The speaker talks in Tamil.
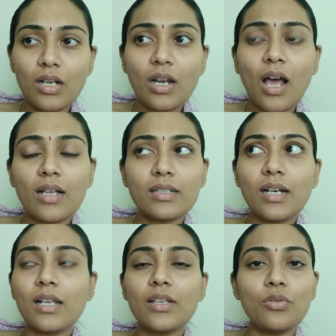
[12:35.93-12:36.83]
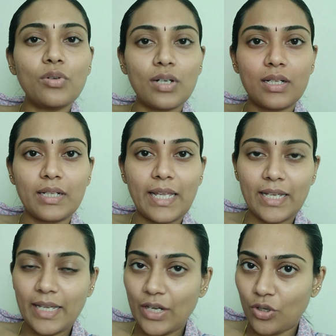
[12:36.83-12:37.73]
நான் அதனால தான் உங்களுக்கு
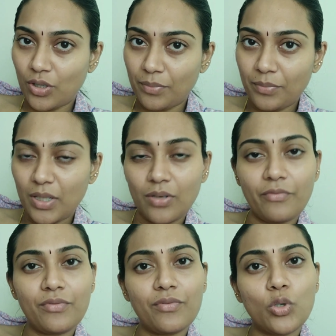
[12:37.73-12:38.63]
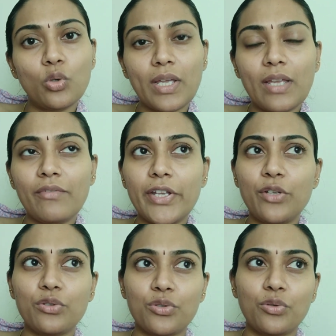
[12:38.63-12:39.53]
நீங்கள் என்னோட குக்கிங்
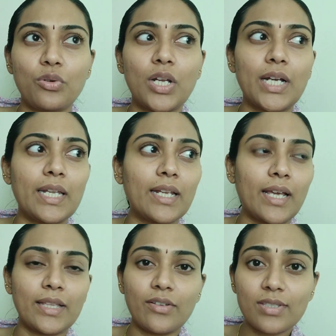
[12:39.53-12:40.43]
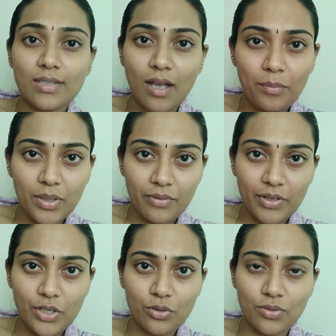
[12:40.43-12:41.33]
வீடியோஸோ இல்லாட்டி நான் ஏதாவது சாப்பிட்ற
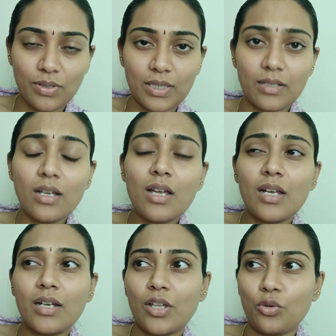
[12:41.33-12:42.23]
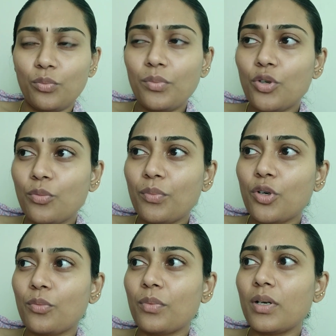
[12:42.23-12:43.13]
வீடியோஸ் வந்து நான் ரொம்ப ரொம்ப
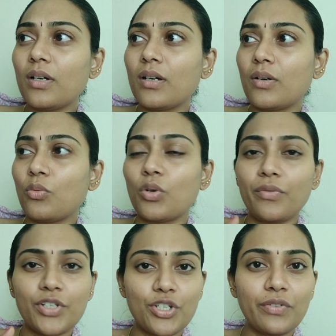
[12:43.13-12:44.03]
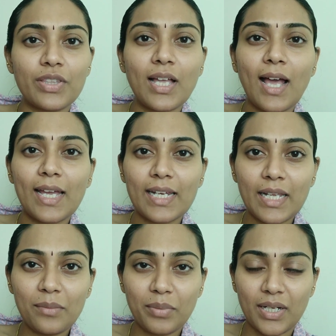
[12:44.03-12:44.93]
ரொம்ப ஒரு விஷயம் வந்து
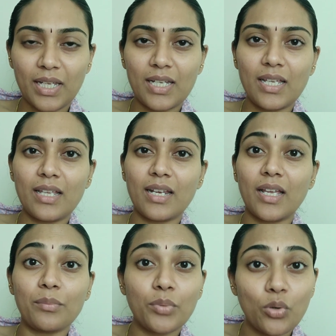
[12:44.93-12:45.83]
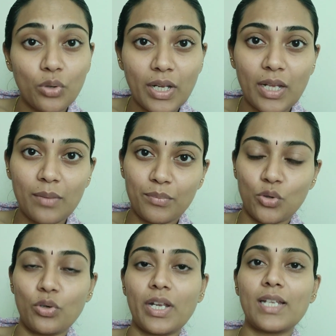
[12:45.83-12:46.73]
ஹைலைட் பண்ணிகிட்டே இருக்கேன் ப்ரோட்டீன்
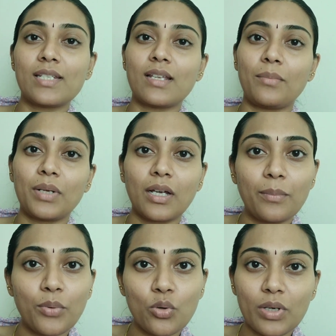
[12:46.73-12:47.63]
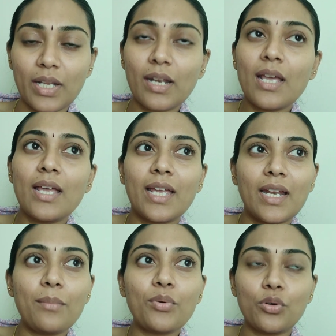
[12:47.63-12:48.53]
ப்ரோட்டீன் சாப்பிடுங்க ப்ரோட்டீன்
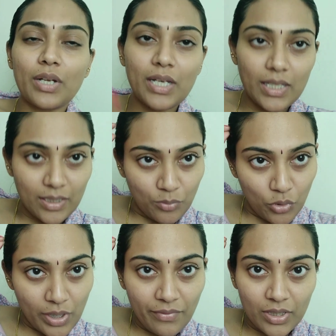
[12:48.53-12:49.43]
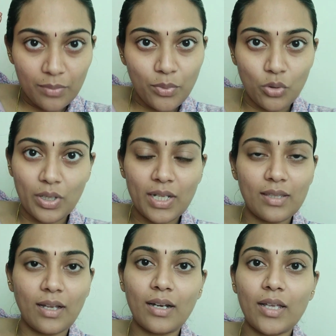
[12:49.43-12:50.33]
ஏன்னா ப்ரோட்டீன் இந்த முடி வந்து ப்ரோட்டீன்
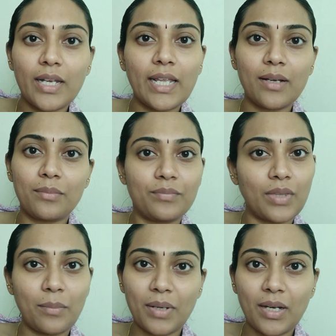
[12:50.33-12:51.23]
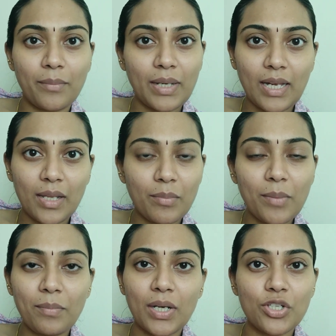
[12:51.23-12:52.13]
தானே நீங்கள் நம்ம நம்ம
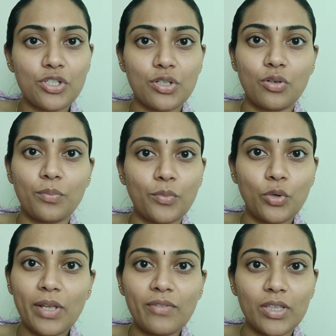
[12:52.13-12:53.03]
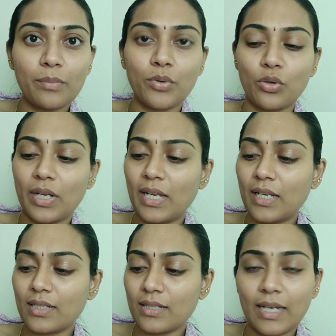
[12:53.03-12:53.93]
எல்லாருமே படிச்சிருக்கோம் முடி வந்து
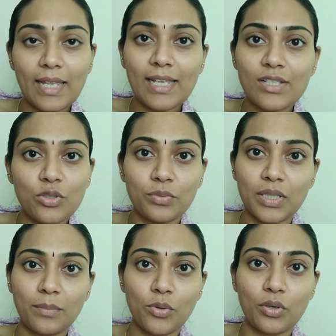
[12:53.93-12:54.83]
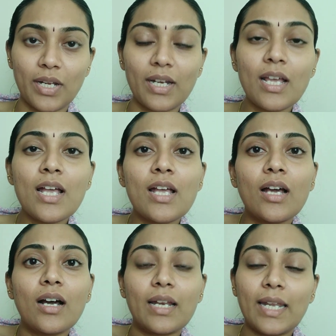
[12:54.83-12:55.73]
ப்ரோட்டீன்ஸ் நெயில்ஸும் வந்து ப்ரோட்டீன்
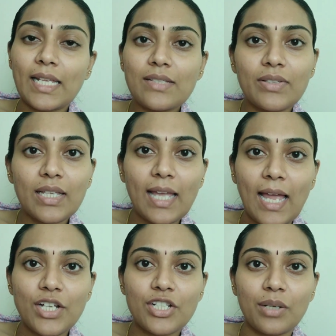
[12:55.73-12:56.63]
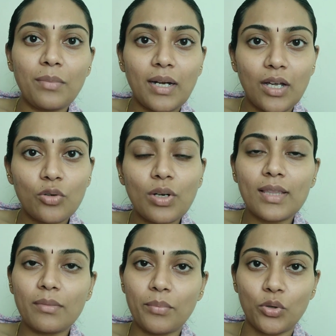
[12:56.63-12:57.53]
நெயில்ஸ் வந்து கால்சியம் ஆனால் கூட
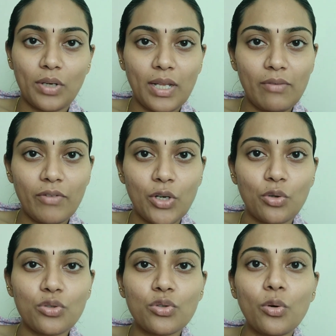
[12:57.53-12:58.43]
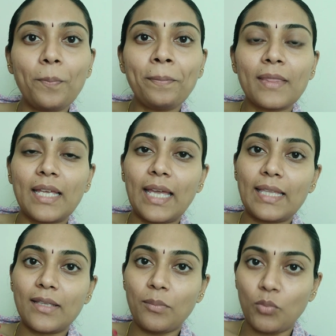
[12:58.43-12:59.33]
அந்த ப்ரோட்டீன் வேணும் ஸோ
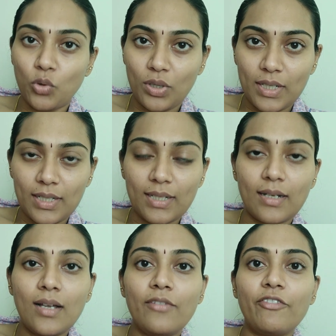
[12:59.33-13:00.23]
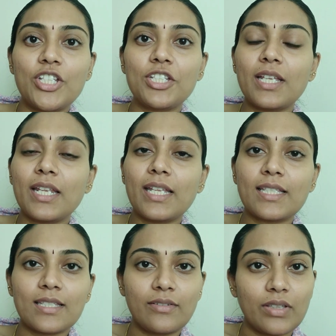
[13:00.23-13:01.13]
ஈதர் முட்டை
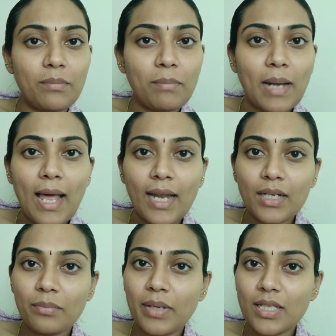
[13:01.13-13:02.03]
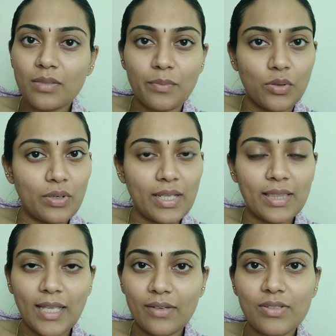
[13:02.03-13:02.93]
வெஜிடேரியன்ஸ்க்கு வந்து பிளான்ட் பேஸ்ட் ப்ரோட்டீன்
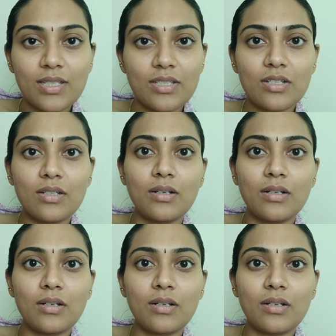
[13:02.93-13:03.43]
தயவு செஞ்சு